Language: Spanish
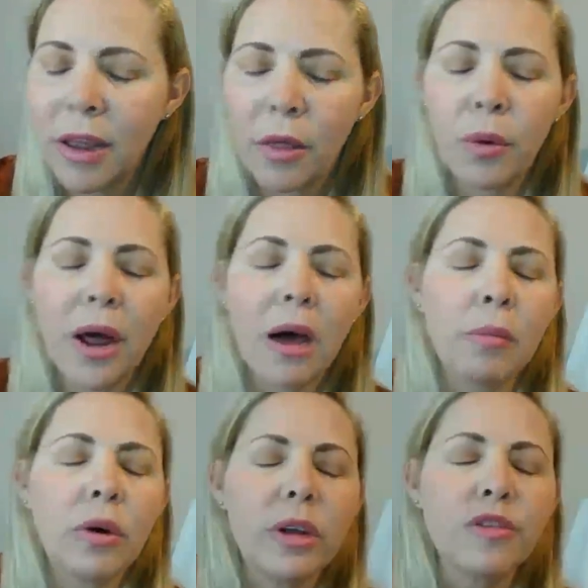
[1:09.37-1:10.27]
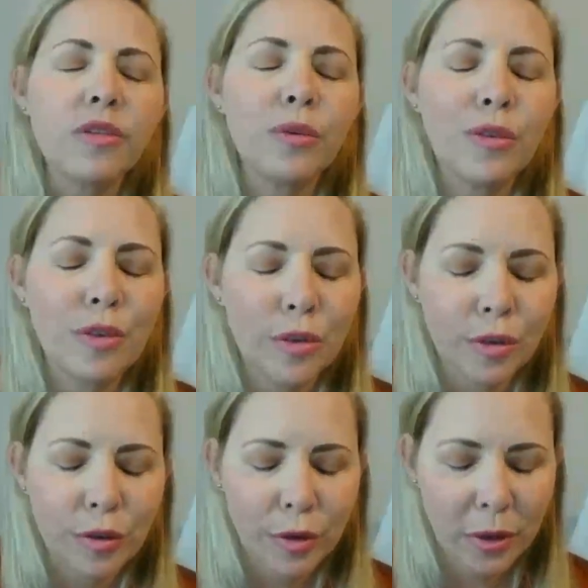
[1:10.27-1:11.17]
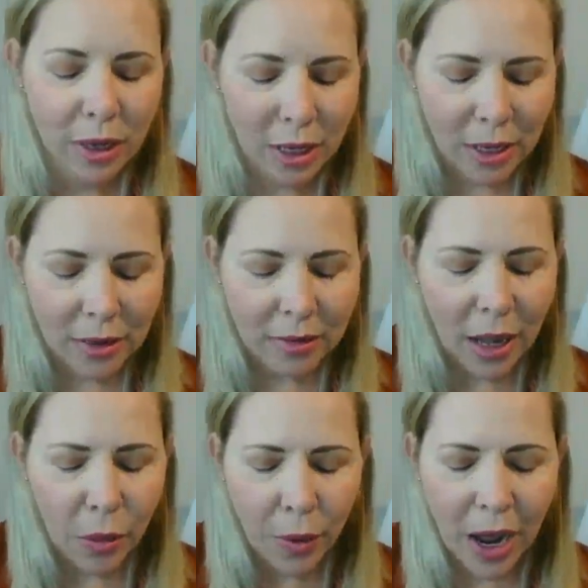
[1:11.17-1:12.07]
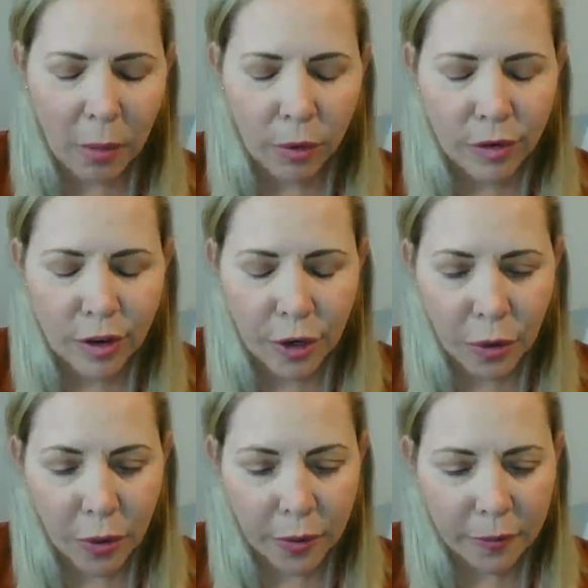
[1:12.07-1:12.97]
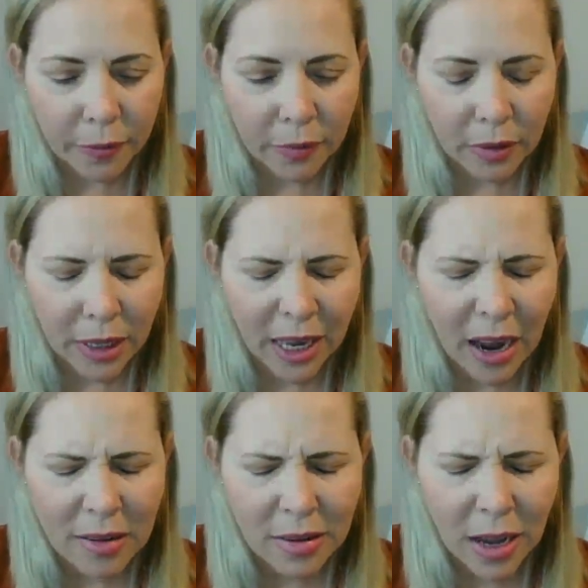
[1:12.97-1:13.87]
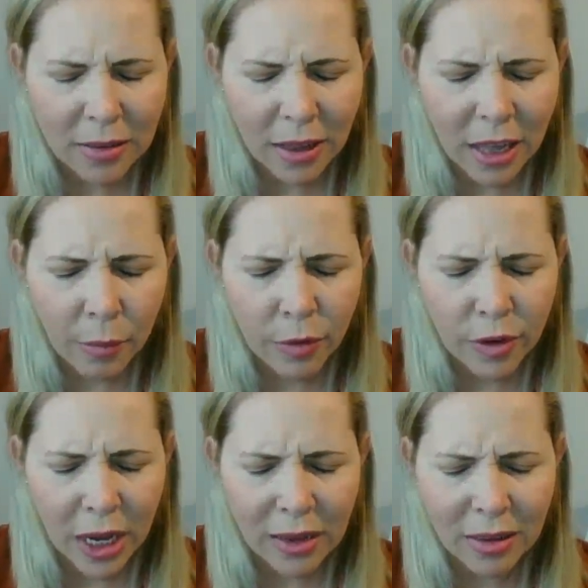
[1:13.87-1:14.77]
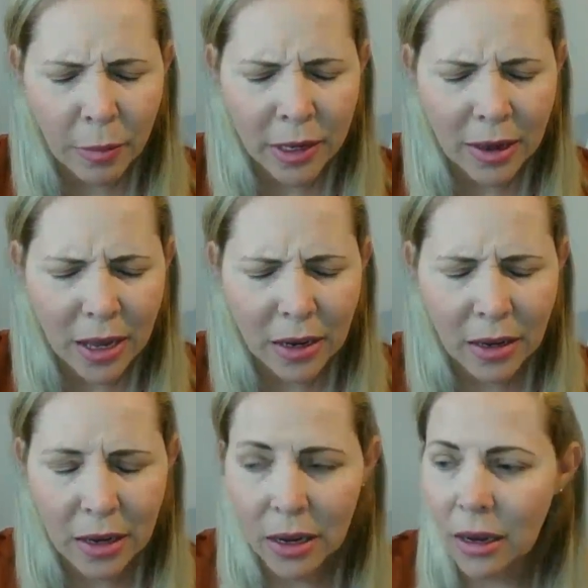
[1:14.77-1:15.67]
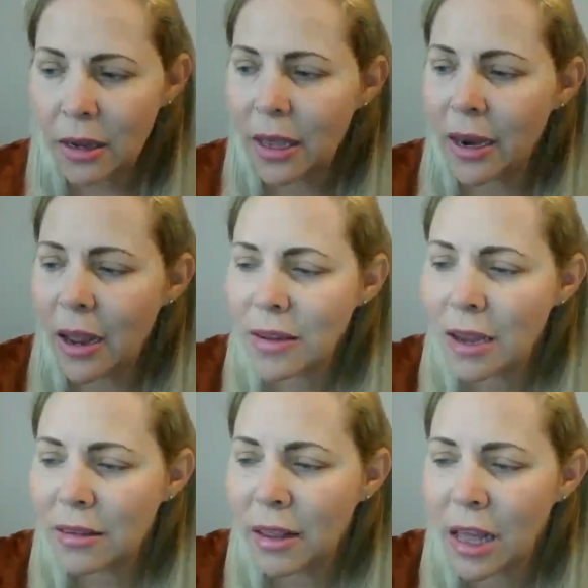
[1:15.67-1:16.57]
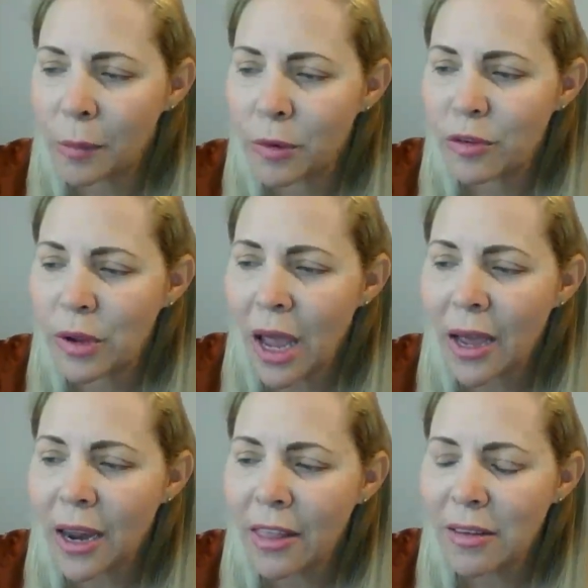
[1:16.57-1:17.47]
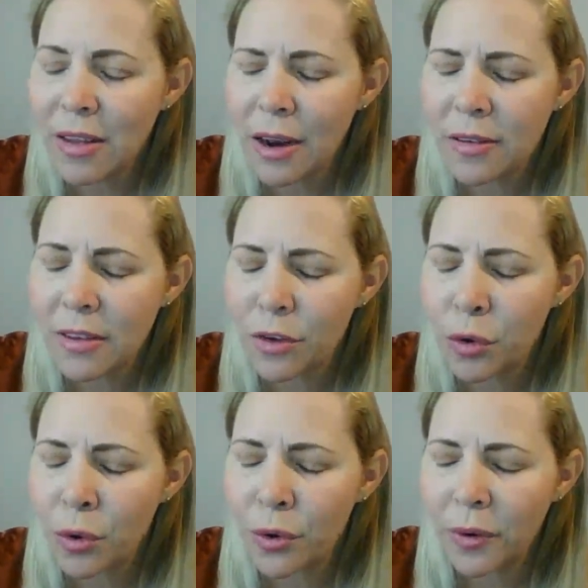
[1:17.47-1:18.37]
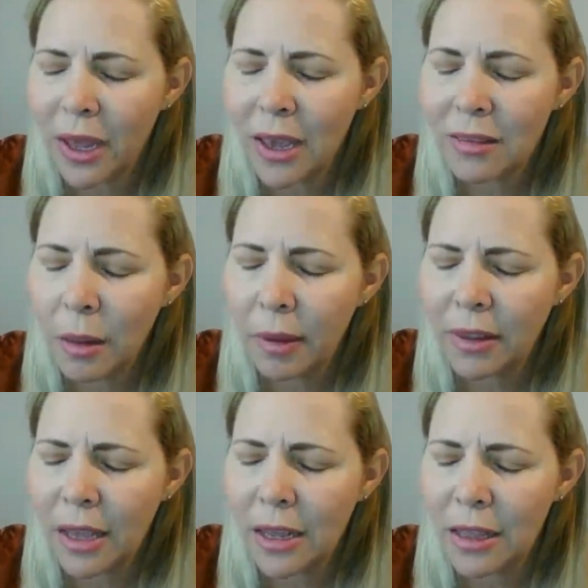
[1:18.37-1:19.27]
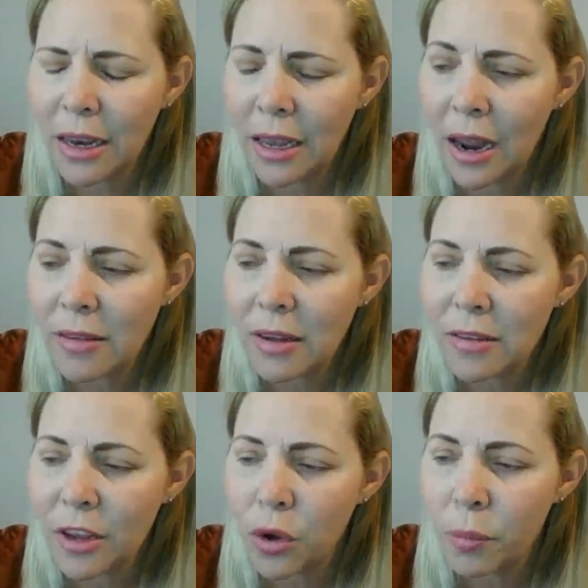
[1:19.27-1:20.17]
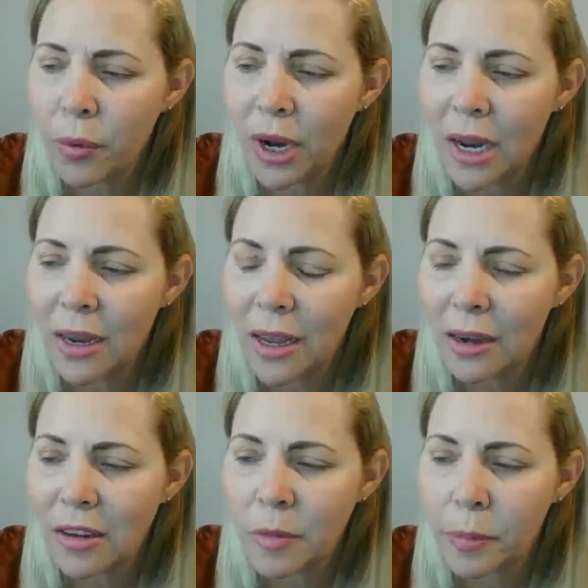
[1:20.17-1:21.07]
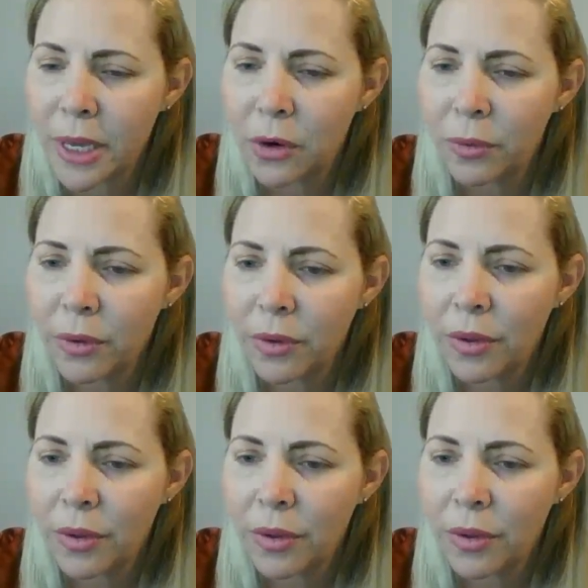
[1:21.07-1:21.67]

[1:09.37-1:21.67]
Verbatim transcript: Te adoramos, Jesús. Te adoramos, Señor. Gracias te damos en esta mañana. Gracias te damos. Agradecele al Señor en esta mañana. Dile gracias, Señor, por el aire que respiro.